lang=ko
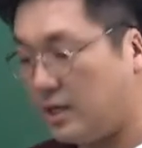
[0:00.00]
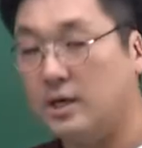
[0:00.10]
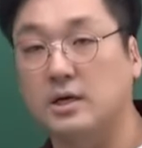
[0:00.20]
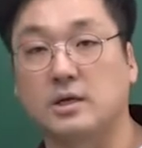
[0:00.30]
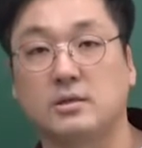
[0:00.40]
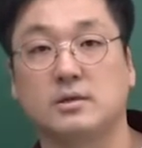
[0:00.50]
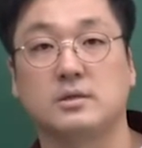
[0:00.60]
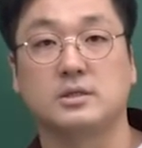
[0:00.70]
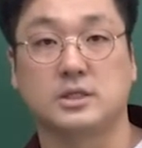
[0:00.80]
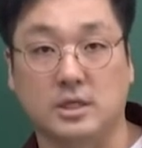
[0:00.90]
길이는
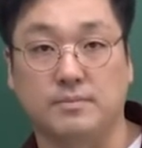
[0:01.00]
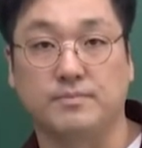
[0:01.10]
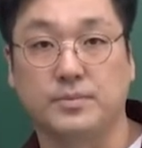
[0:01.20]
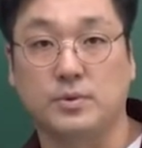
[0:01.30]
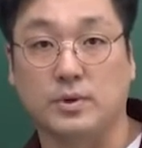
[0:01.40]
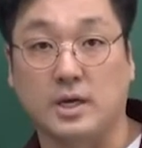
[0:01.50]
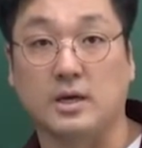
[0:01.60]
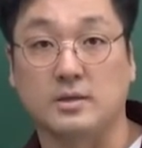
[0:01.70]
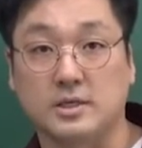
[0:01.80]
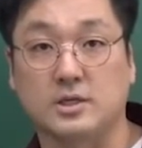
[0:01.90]
10
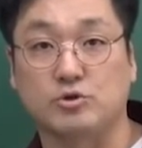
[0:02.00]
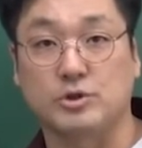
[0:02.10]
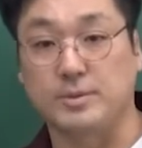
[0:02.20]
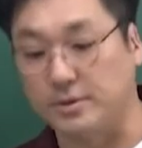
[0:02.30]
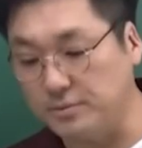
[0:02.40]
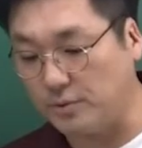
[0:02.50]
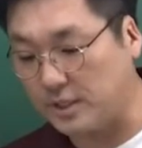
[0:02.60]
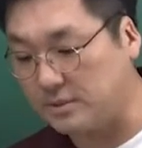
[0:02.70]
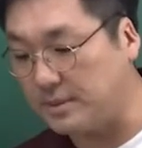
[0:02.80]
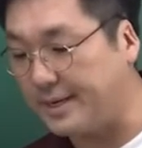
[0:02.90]
이렇게 찾아주시면
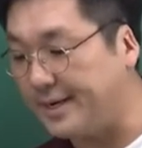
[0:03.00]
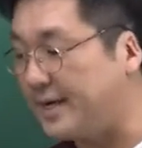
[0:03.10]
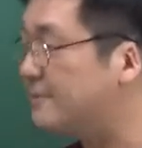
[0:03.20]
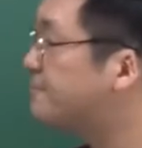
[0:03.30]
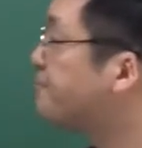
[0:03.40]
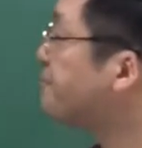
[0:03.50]
되겠습니다.